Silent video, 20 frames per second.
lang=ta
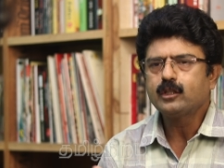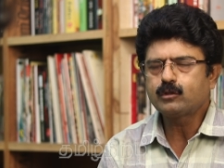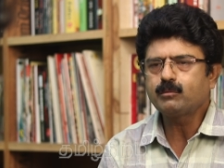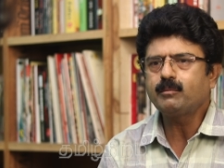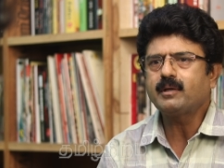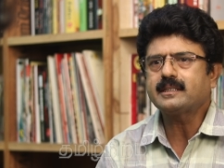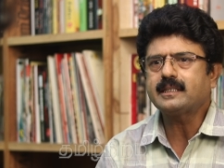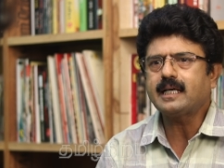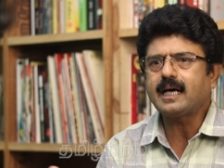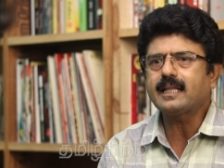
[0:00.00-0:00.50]

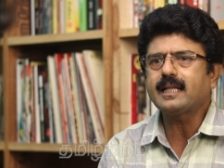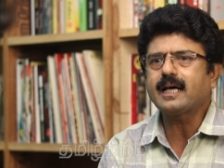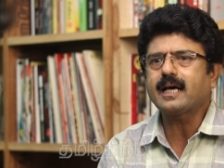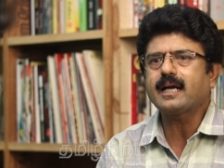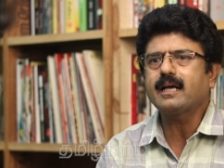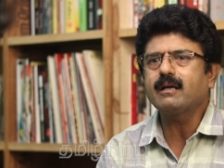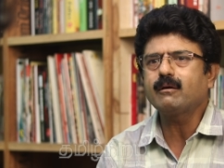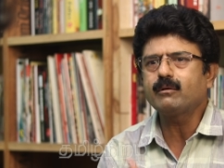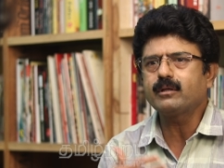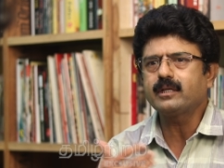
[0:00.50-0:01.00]
சும்மா
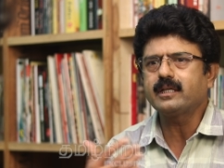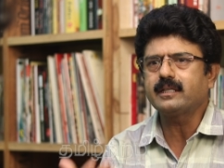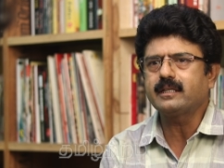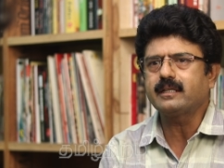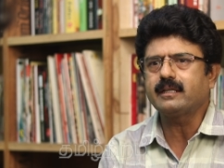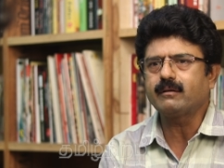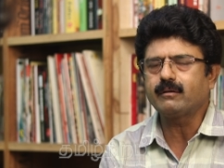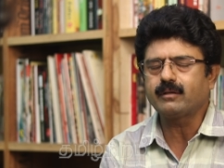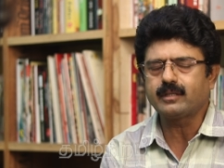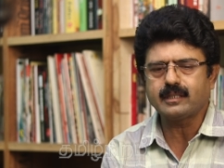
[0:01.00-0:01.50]
சாதாரண ஒரு
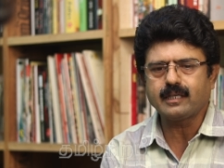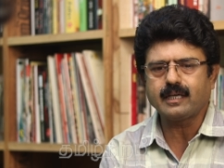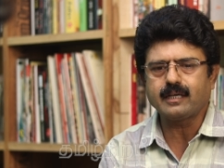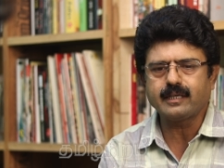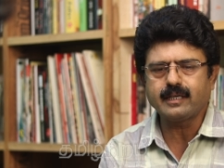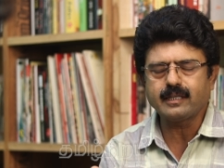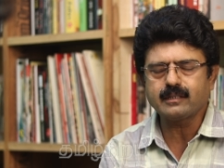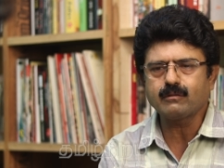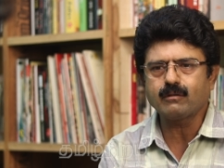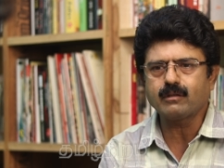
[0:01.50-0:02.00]
ஒரு
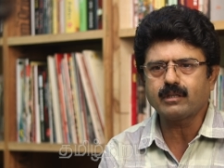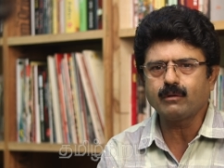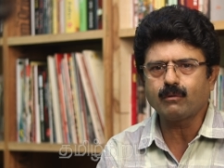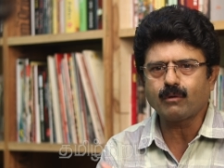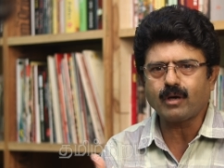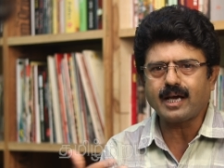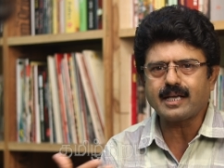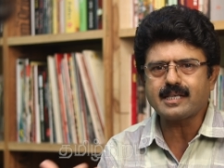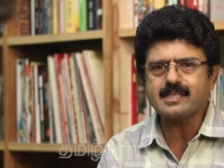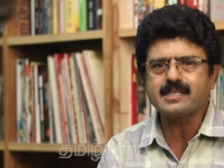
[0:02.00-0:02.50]
என்ன சொல்கிறது
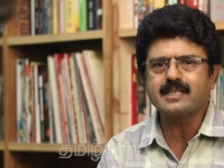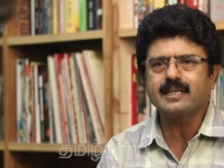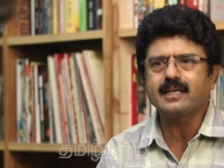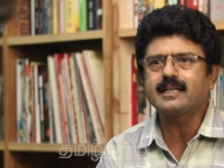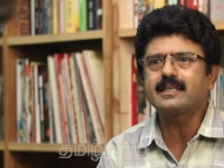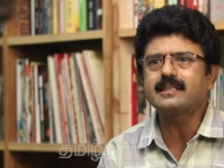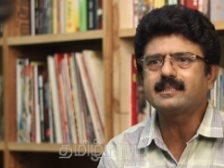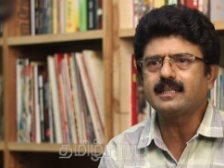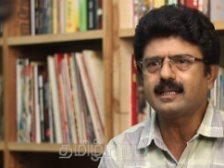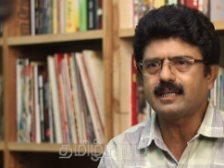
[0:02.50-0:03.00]
ஒரு
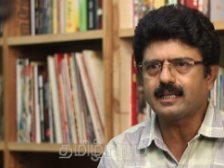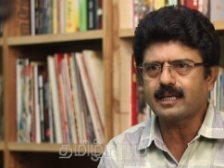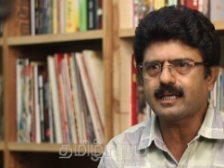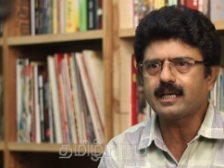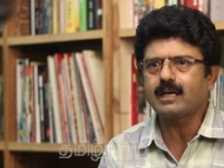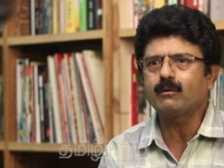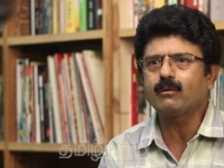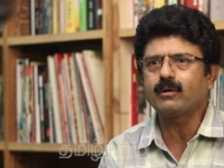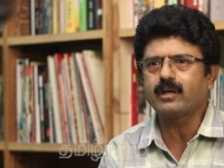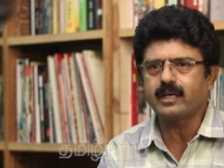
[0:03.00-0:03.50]
அரசியல் கட்சியில்
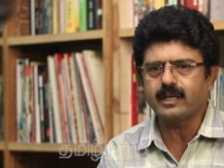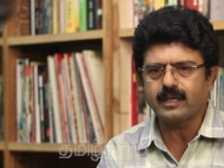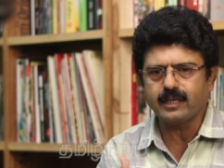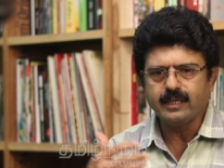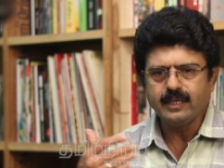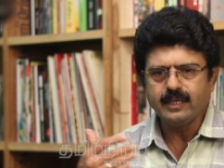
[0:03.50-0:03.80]
இருக்கிற ஒரு